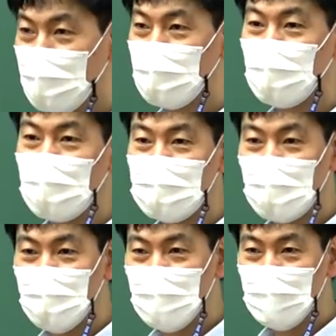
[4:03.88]
어려운 거
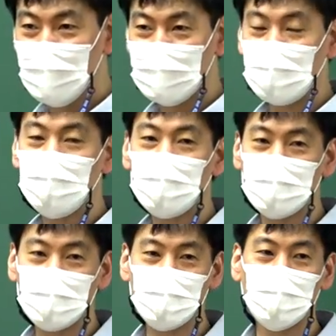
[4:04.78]
아니야.
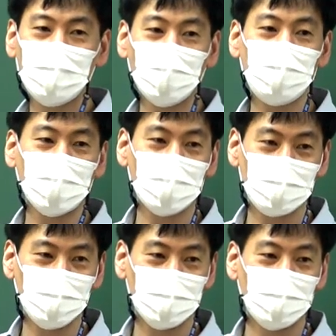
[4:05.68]
잘못해 뭐 점수 안
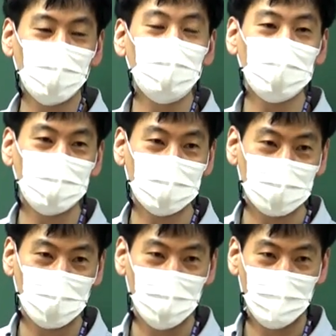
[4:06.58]
났으면 이거 공부 잘못한
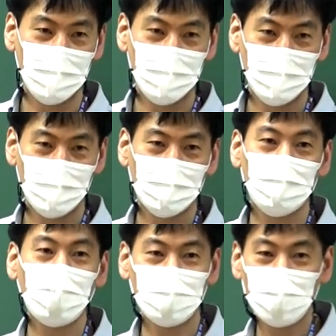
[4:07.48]
거야. 그100%